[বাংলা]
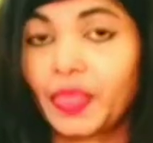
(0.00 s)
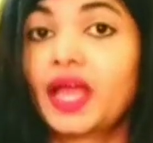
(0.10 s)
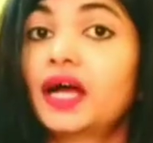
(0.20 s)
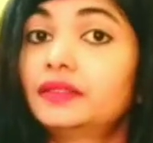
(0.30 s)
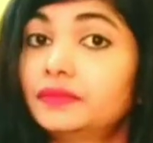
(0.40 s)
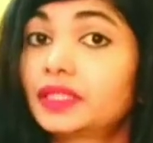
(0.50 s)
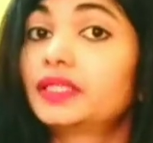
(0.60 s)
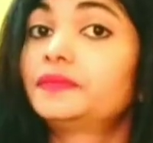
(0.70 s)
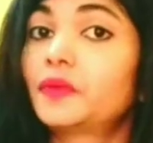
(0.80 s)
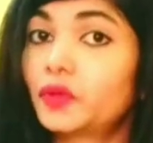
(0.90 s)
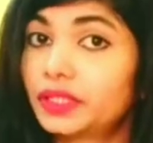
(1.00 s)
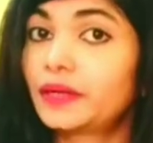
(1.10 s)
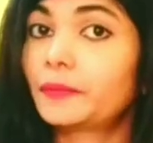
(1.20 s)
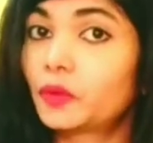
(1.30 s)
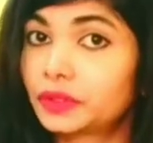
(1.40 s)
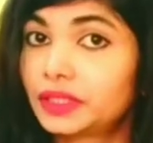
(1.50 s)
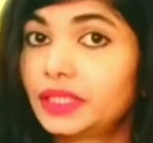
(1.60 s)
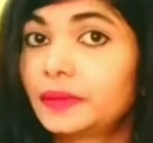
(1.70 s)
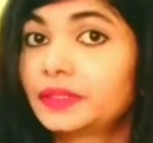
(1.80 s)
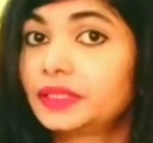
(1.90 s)
আর বর্ষাকাল পড়তে না পড়তেই
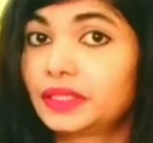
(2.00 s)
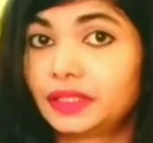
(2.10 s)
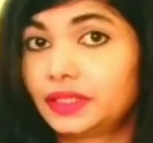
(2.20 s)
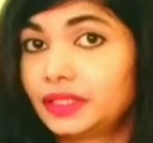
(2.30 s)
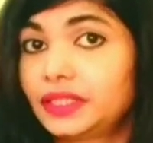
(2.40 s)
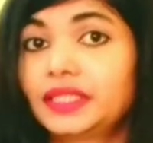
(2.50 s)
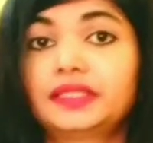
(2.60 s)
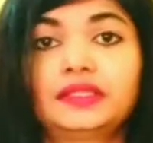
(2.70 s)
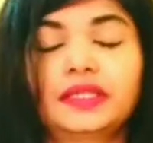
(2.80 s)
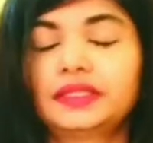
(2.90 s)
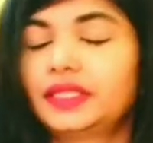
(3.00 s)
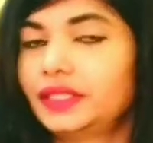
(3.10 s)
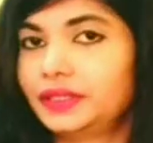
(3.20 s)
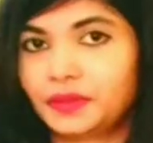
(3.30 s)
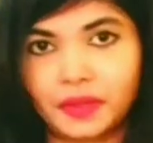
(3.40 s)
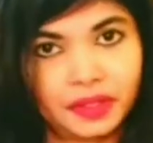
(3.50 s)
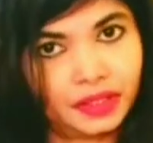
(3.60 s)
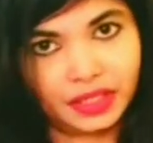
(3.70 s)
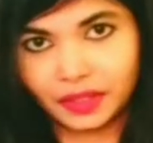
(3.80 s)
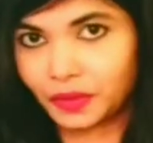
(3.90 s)
বাজারের চারিদিকে ছেয়ে যায় ছোট বড়
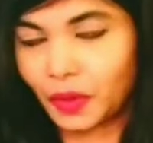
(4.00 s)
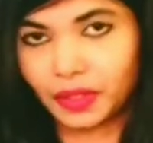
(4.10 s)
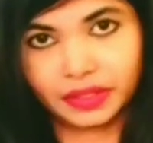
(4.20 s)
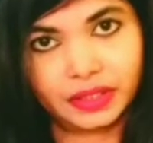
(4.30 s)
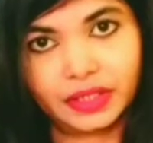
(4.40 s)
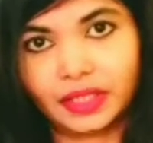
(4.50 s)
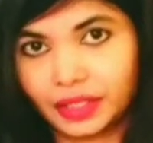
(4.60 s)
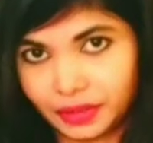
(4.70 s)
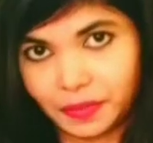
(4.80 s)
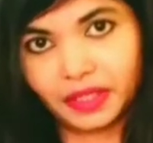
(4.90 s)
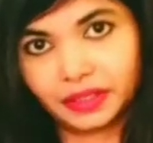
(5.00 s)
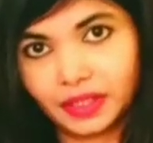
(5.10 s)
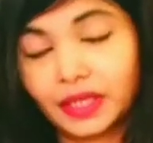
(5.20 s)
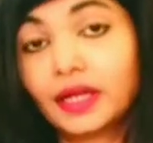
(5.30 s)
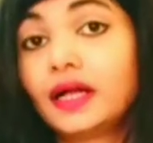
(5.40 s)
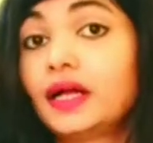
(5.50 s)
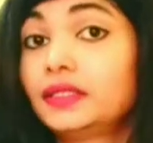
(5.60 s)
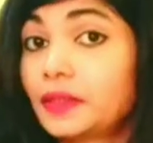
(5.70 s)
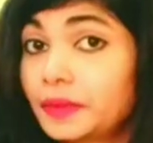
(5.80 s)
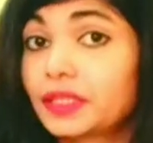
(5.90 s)
নানা সাইজের ইলিশ মাছ
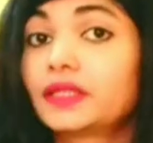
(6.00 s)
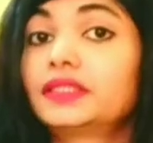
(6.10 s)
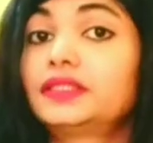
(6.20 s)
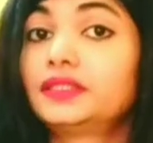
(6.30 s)
বিশেষ করে